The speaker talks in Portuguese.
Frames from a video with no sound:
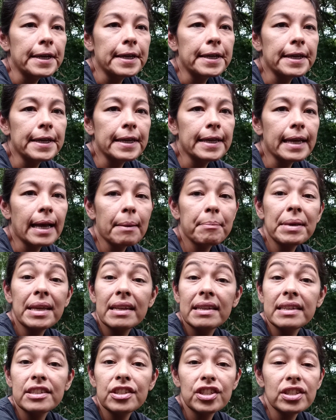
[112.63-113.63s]
e a minha
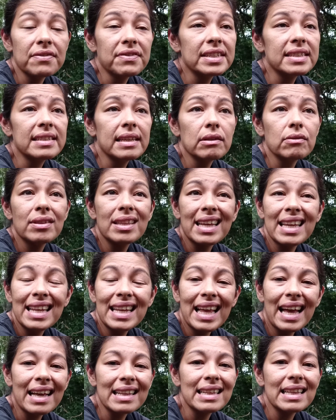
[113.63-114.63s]
energia vai sendo
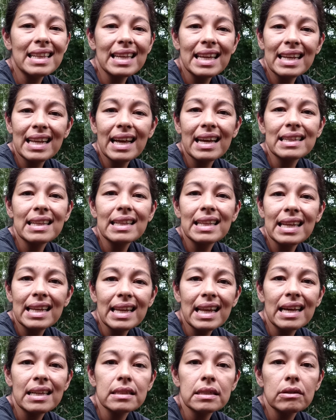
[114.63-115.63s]
drenada, drenada,
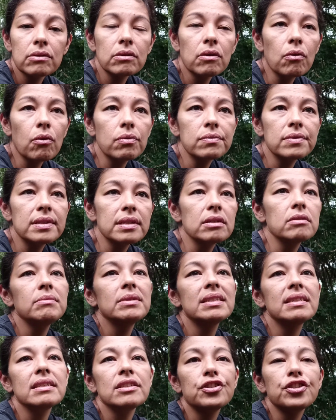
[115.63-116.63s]
drenada e eu não consigo me
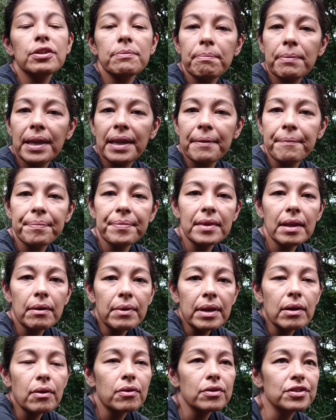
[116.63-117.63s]
sentir bem. Então
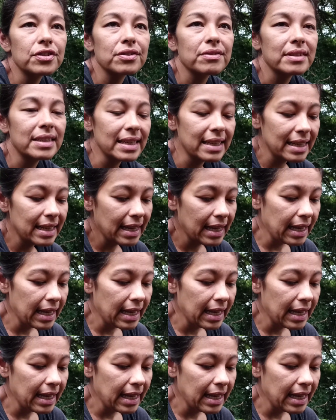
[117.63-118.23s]
é lógico, né?